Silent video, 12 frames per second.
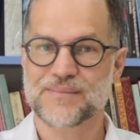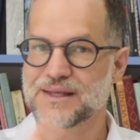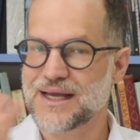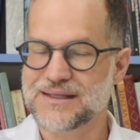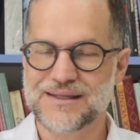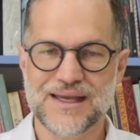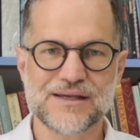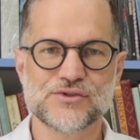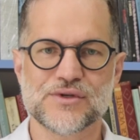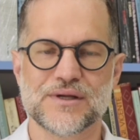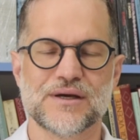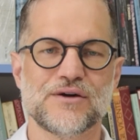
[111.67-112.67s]
A ideia
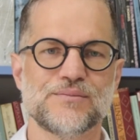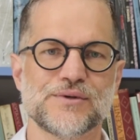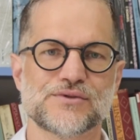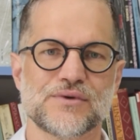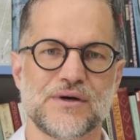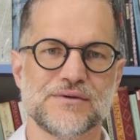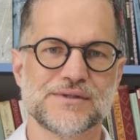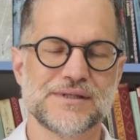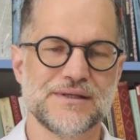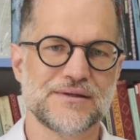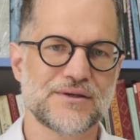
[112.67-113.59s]
geral, pessoal, assim,